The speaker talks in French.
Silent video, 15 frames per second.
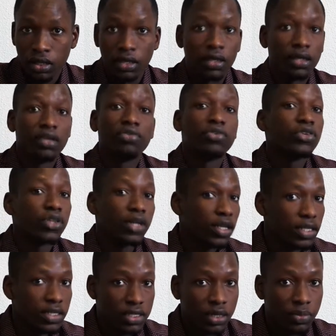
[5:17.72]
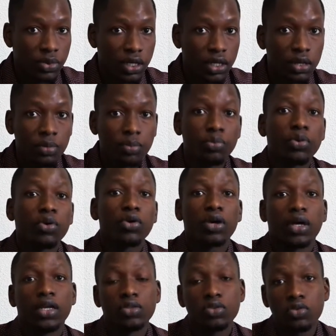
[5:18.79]
il faudra les éliminer pour
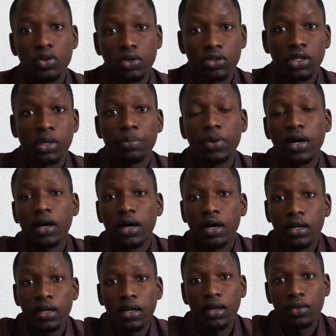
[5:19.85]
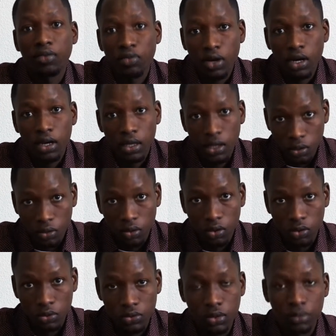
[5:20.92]
être sûr de ne pas les voir
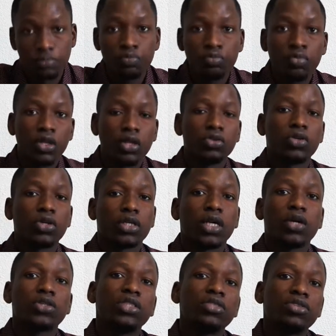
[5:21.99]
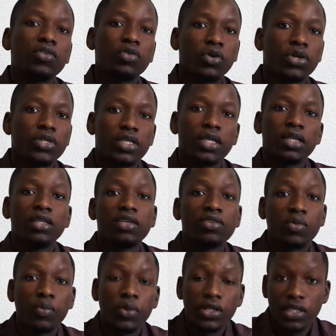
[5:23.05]
éclore aussi. Donc il y a aussi favoriser le
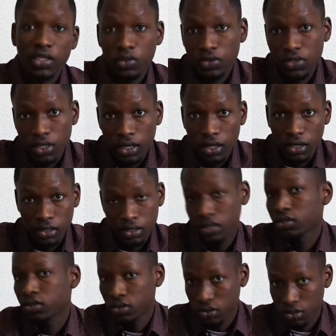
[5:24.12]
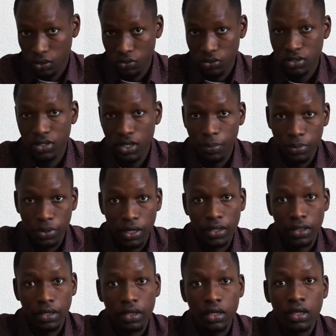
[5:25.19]
développement des auxiliaires. Ça aussi, ça peut
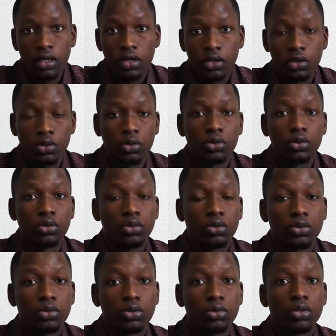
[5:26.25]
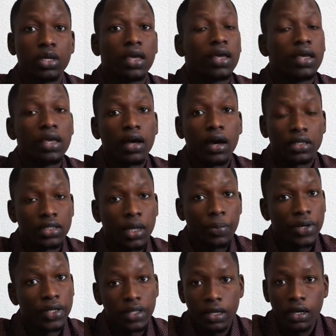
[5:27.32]
aider. Euh, et
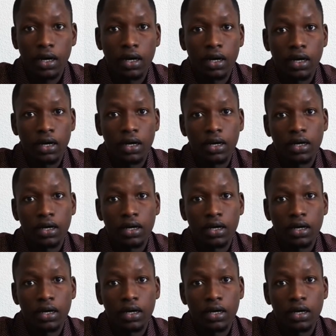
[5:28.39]
ça peut aider à,